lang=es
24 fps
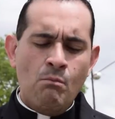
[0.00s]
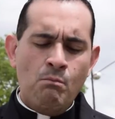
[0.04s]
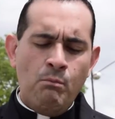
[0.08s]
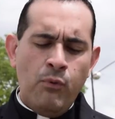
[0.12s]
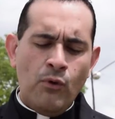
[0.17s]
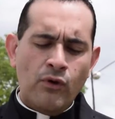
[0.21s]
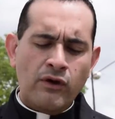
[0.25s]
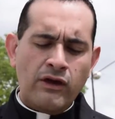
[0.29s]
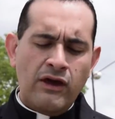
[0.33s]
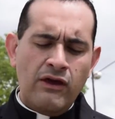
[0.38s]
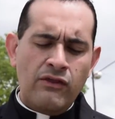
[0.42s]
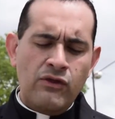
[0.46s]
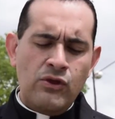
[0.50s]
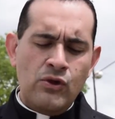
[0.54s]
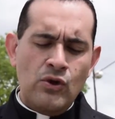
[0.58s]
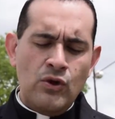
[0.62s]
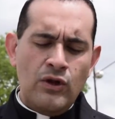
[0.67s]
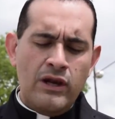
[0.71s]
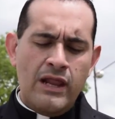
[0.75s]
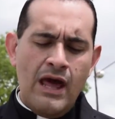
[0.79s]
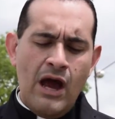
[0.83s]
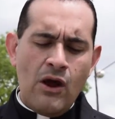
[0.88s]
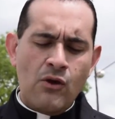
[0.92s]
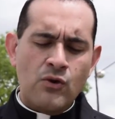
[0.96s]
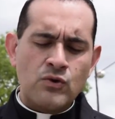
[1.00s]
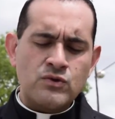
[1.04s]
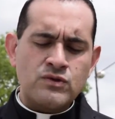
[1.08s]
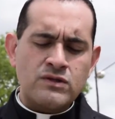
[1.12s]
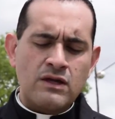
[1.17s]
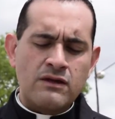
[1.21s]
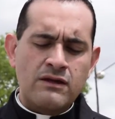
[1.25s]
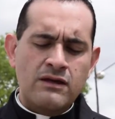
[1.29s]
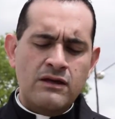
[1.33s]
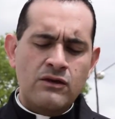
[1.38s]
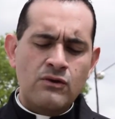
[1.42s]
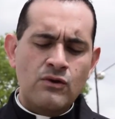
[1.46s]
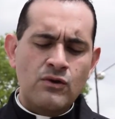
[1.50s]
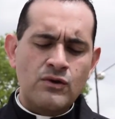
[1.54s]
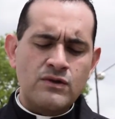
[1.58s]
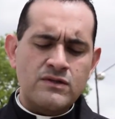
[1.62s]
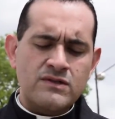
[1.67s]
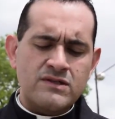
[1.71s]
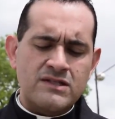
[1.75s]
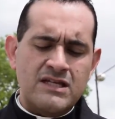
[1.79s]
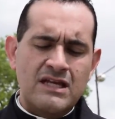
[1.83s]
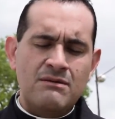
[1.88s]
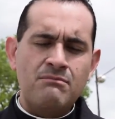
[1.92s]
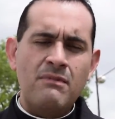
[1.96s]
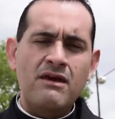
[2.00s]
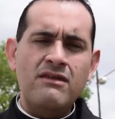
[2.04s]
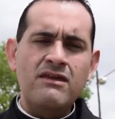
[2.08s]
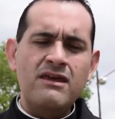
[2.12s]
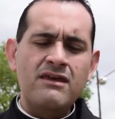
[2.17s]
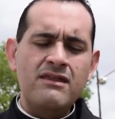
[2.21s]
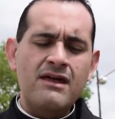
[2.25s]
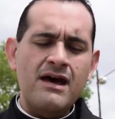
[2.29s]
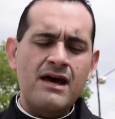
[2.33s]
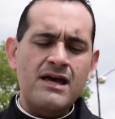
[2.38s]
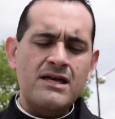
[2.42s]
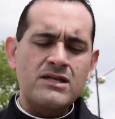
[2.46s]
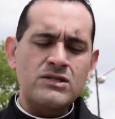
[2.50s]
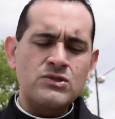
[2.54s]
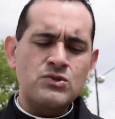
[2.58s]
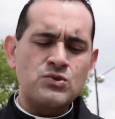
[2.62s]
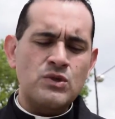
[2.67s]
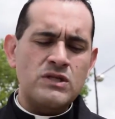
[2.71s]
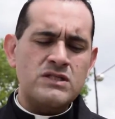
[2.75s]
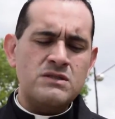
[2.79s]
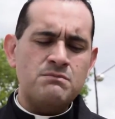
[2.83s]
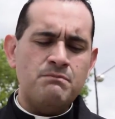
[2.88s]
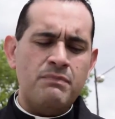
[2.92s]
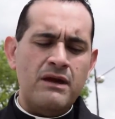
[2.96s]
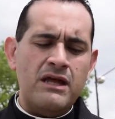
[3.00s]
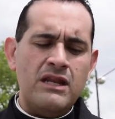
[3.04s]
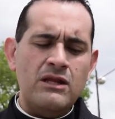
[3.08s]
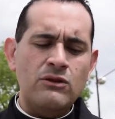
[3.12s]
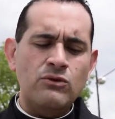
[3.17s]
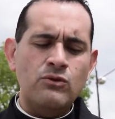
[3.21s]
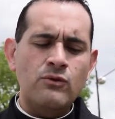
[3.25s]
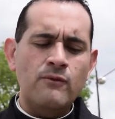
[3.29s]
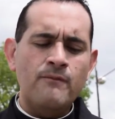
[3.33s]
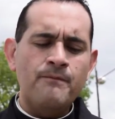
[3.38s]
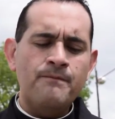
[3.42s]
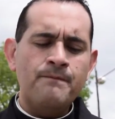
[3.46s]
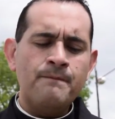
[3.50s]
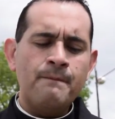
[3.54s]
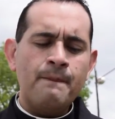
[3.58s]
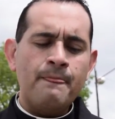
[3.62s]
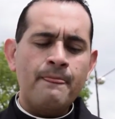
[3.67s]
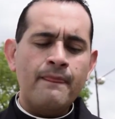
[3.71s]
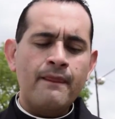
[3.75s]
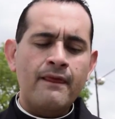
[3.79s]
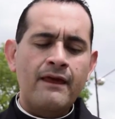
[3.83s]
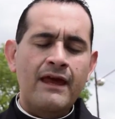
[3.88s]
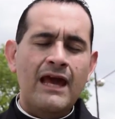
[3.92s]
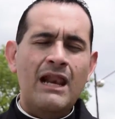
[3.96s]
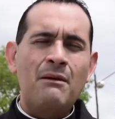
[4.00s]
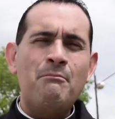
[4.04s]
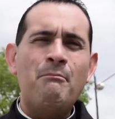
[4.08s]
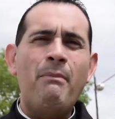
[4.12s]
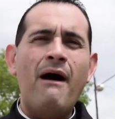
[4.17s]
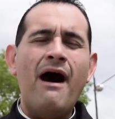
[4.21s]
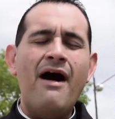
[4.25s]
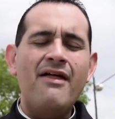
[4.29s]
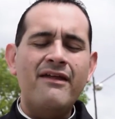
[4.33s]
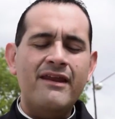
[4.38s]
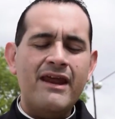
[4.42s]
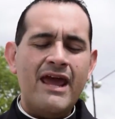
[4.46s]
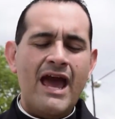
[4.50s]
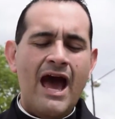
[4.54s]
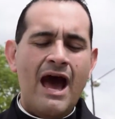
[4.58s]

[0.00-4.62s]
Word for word: porque Dios le ha concedido sin medida su espíritu. El Padre